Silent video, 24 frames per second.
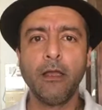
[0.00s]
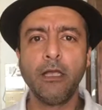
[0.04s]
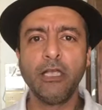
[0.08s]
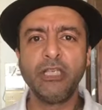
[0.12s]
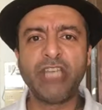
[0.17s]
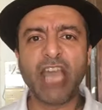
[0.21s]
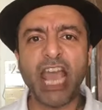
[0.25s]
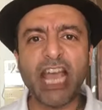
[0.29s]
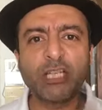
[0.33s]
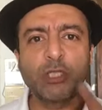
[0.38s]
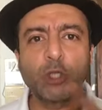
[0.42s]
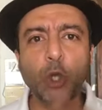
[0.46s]

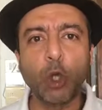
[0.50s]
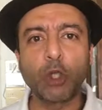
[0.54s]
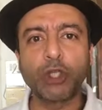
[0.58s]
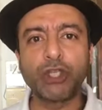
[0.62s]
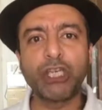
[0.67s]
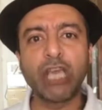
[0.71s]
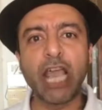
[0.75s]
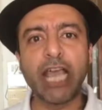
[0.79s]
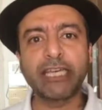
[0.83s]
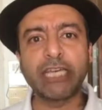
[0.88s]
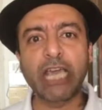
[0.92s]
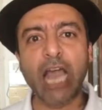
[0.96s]
ये
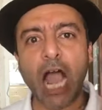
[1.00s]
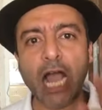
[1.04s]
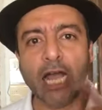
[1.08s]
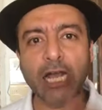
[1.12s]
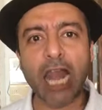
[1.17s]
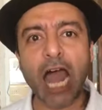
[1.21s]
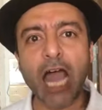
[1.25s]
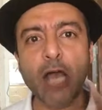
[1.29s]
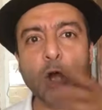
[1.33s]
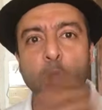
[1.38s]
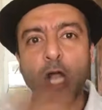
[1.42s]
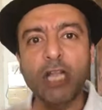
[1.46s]
सोचिए कि
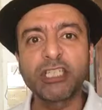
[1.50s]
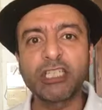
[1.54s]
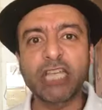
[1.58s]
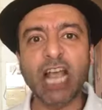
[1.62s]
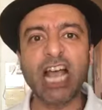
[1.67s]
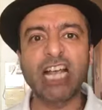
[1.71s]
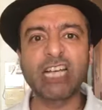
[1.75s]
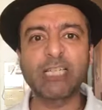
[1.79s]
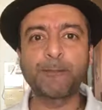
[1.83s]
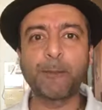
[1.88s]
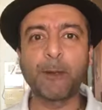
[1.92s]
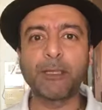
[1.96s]
अगला कौन सा
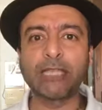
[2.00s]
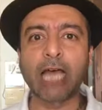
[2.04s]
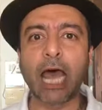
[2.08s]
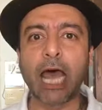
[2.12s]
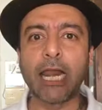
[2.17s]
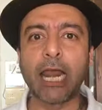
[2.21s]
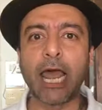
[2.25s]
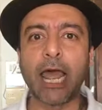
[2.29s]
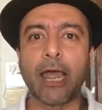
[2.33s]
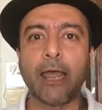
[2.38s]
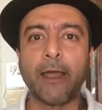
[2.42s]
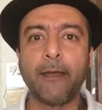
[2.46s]
अस्पताल
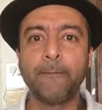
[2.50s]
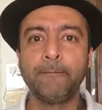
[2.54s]
है